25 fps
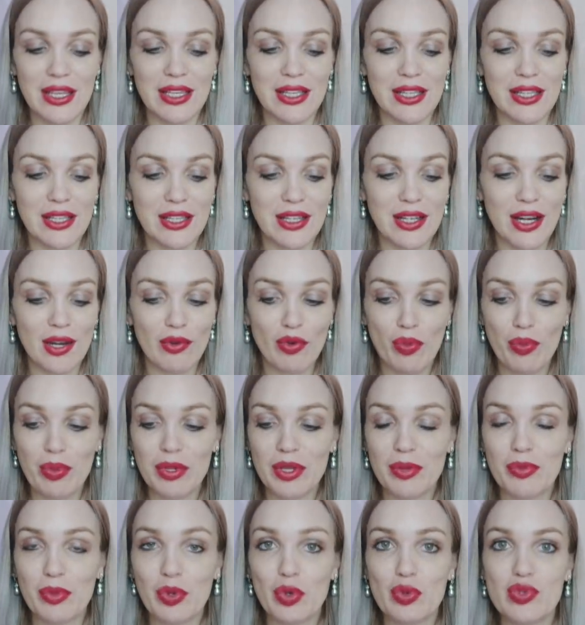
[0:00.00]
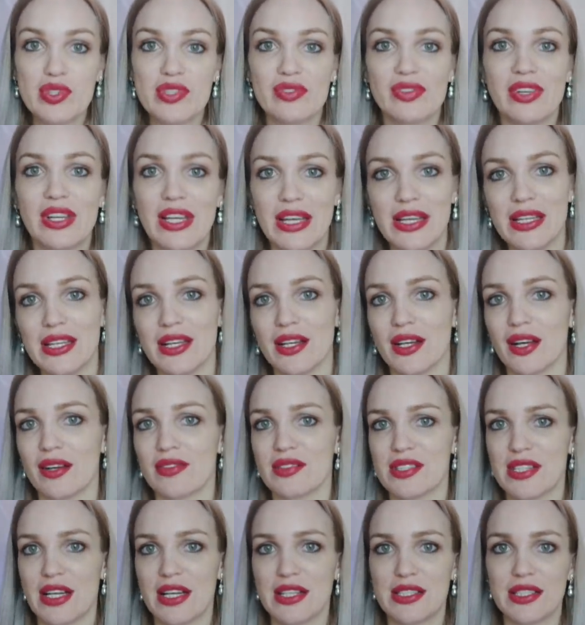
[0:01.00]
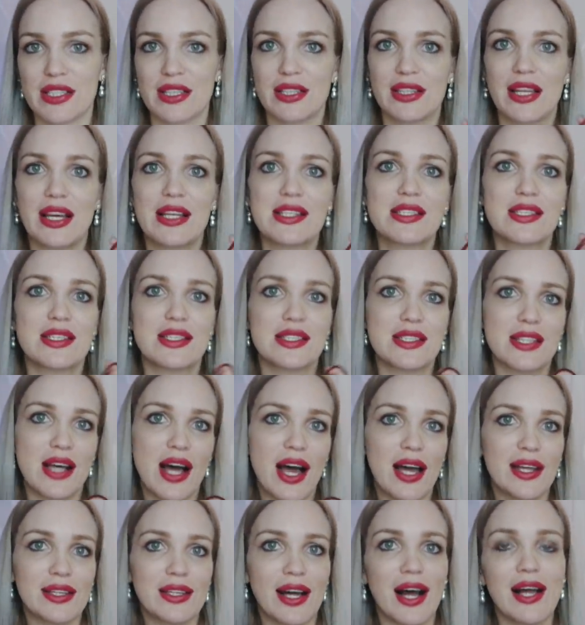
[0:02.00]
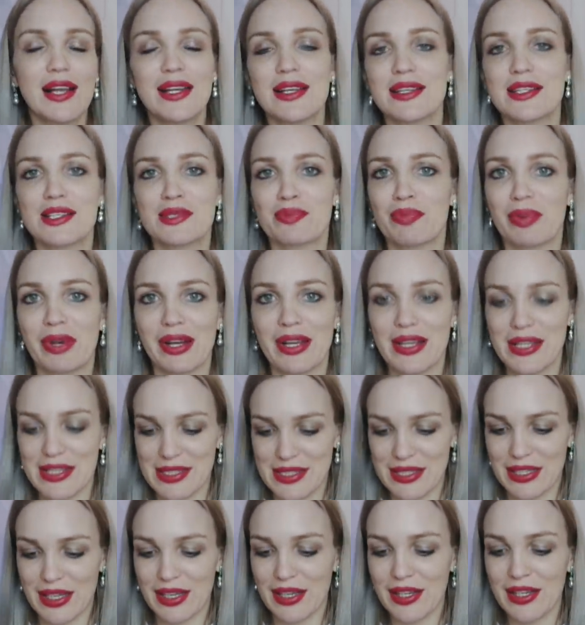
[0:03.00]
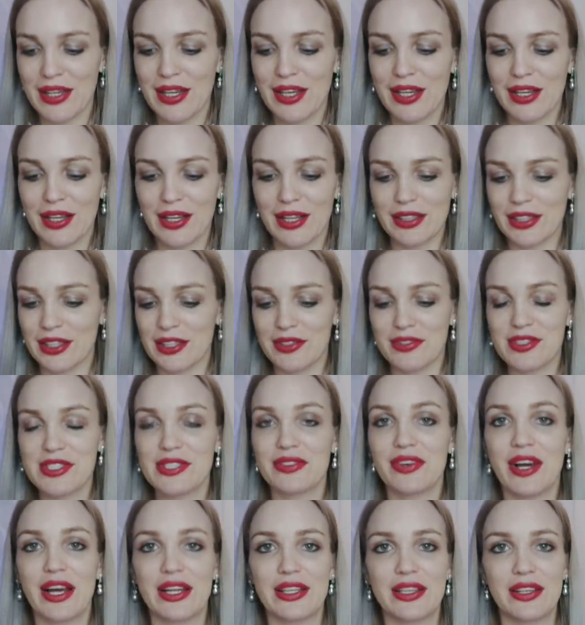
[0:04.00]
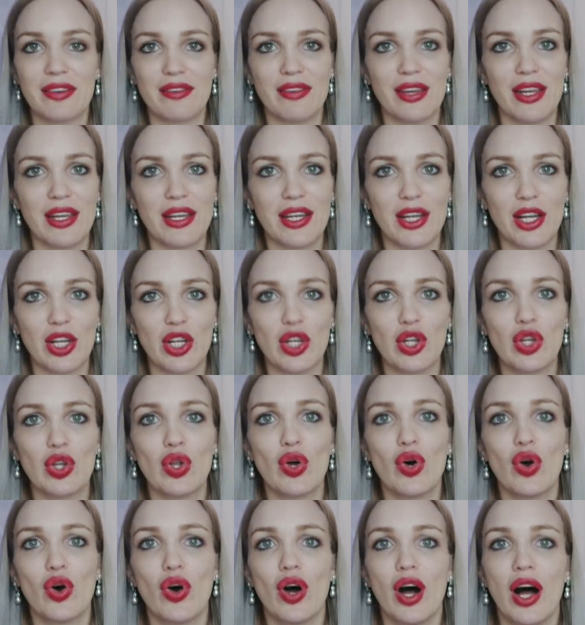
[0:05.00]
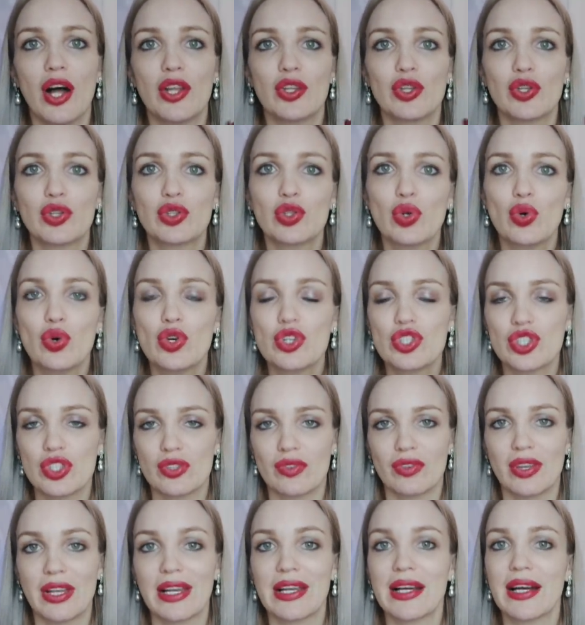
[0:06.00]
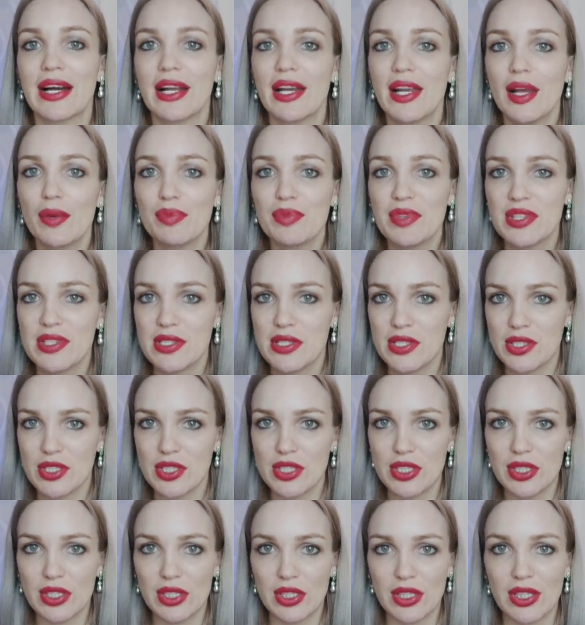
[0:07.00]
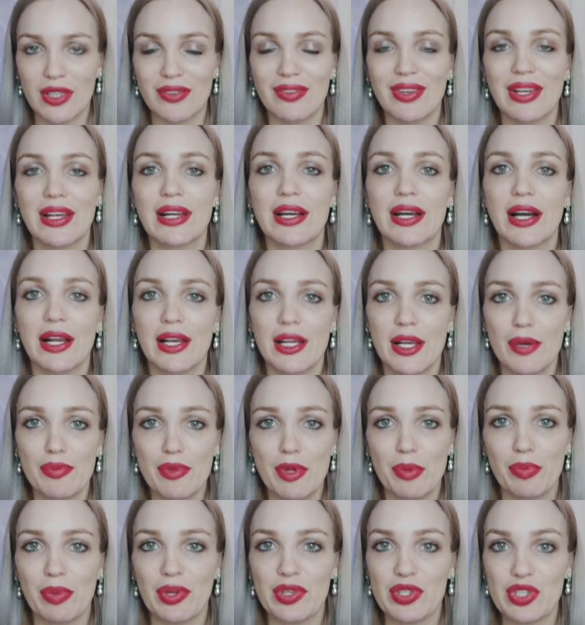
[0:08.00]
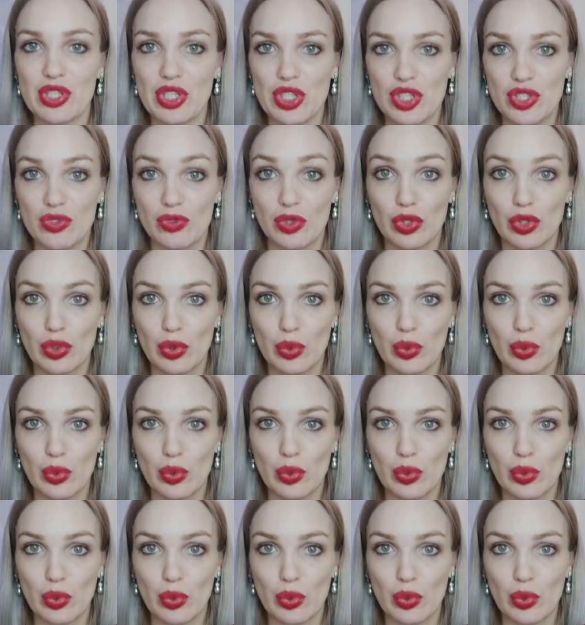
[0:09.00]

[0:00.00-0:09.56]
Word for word: И каково было мое удивление, как вы знаете, китайский сайт, AliExpress, да, как-то не вызывает доверия, но оно тоже великолепно сидит и великолепно поддерживает